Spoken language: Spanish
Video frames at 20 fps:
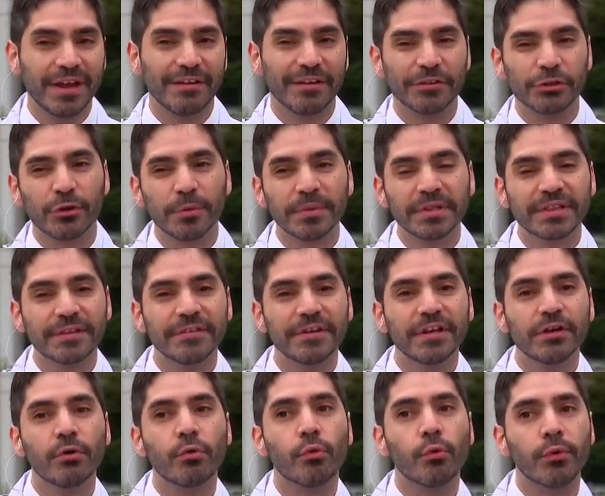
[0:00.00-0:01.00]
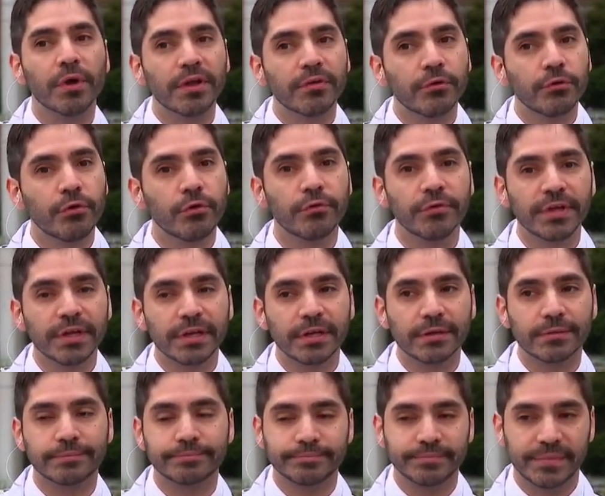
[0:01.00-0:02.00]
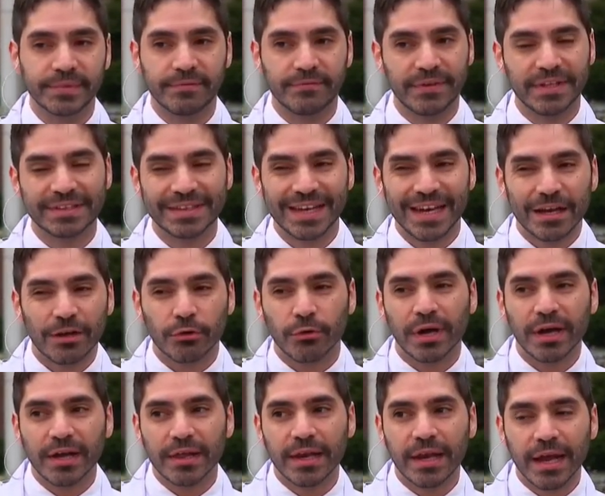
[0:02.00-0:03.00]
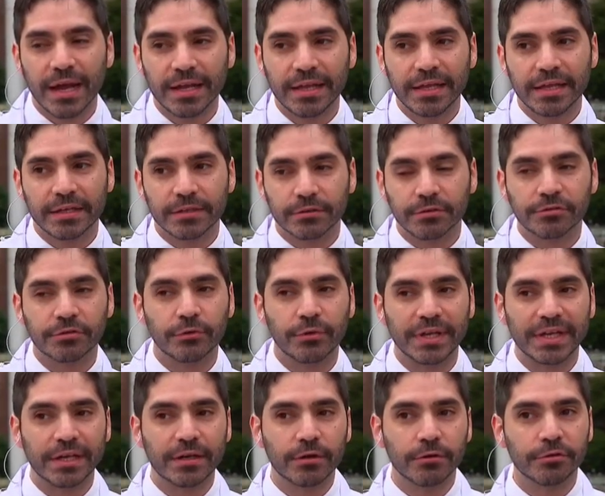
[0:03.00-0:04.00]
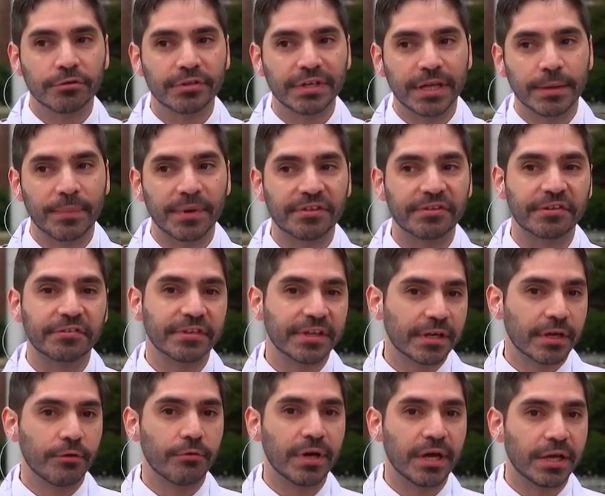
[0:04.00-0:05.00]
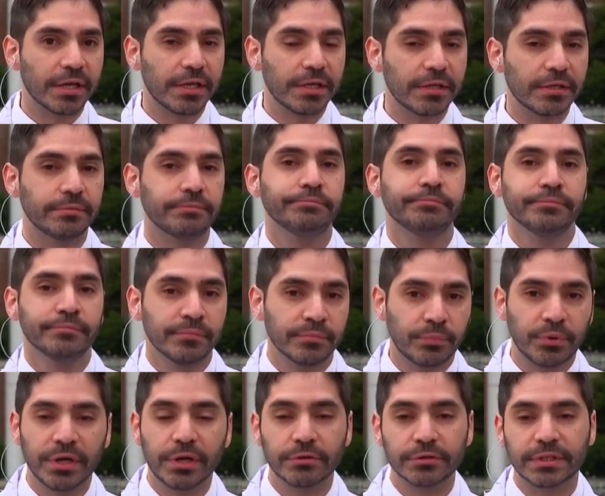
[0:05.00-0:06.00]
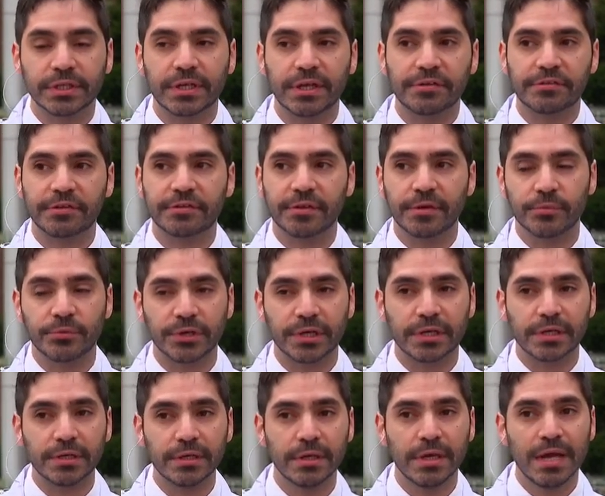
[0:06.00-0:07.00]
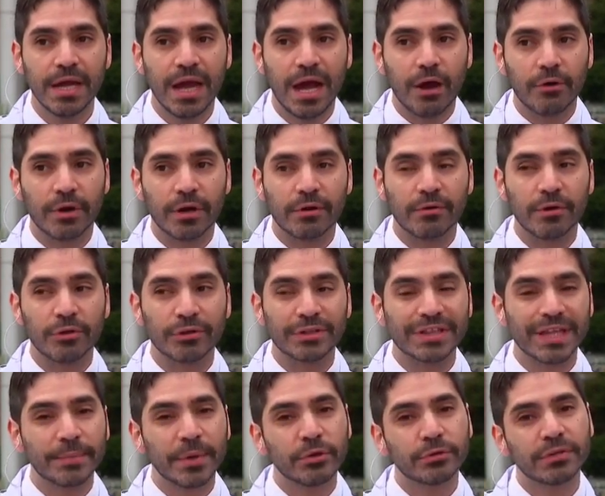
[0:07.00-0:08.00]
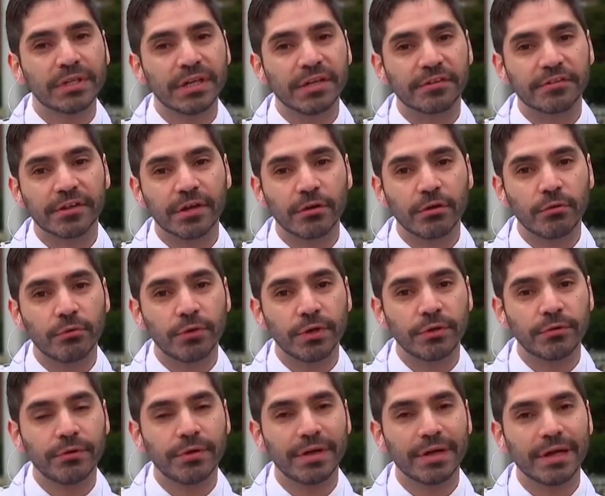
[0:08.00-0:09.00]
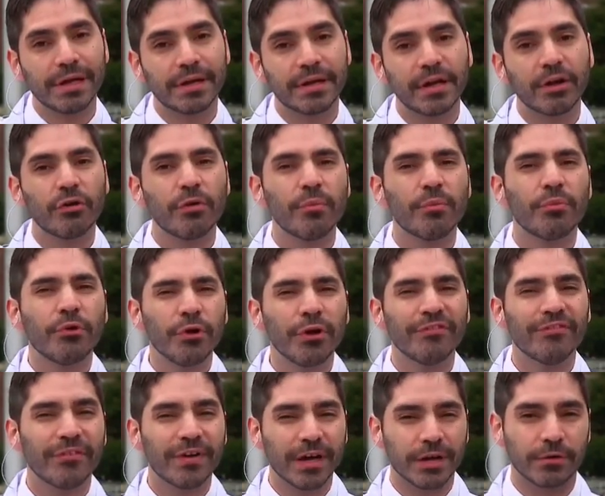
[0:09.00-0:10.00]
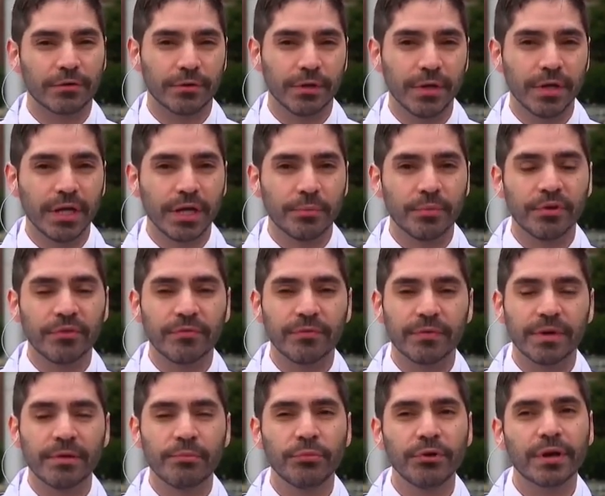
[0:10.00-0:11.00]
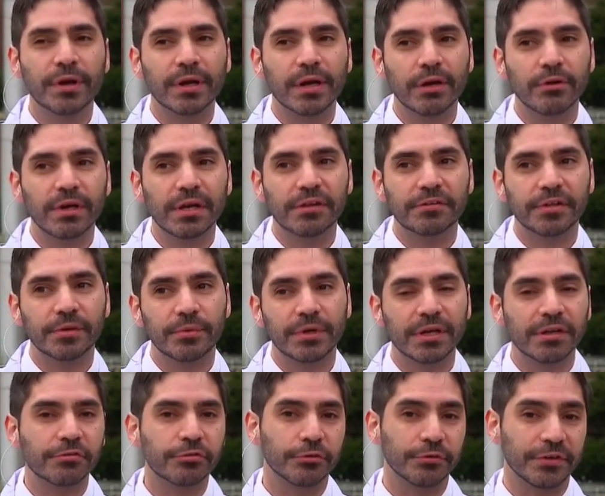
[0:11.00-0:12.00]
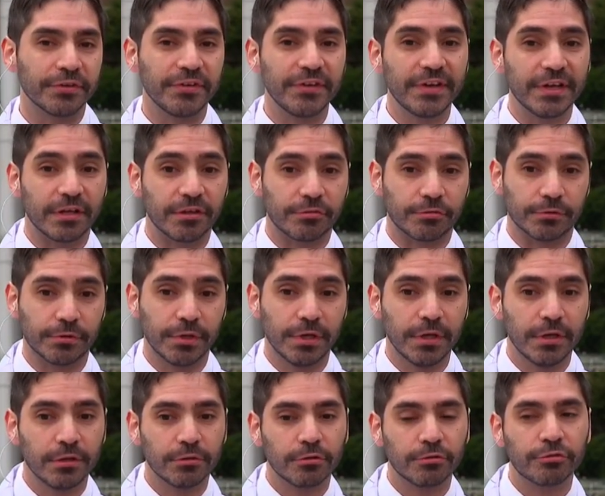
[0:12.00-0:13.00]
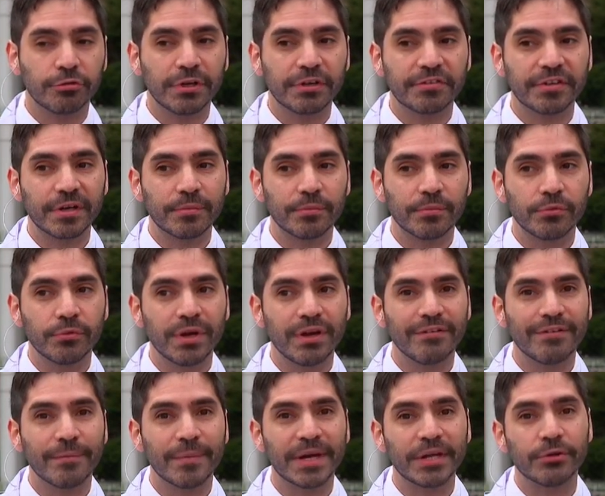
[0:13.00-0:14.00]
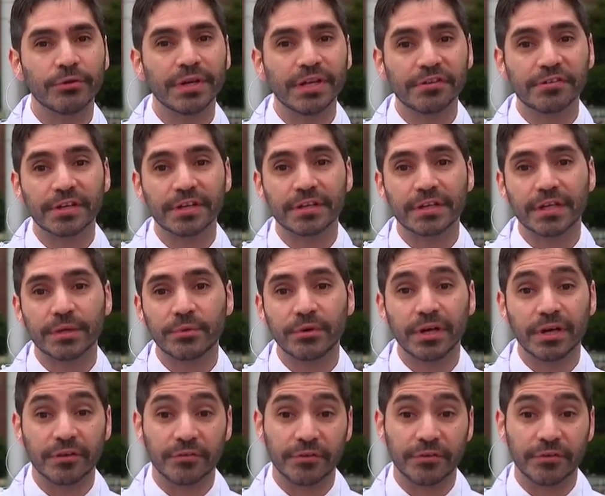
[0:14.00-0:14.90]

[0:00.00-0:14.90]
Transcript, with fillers: habitualmente viene en huevos o viene, en, en la cloaca de la gallina. Entonces, cualquier cosa que pase cerca de una gallina puede contagiarse salmonela. Ahora, cuando está pasteurizado el huevo, el riesgo es muy bajo. Es muy, raro que la salmonela sobreviva a eso. Entonces, una, mayonesa que tenemos en el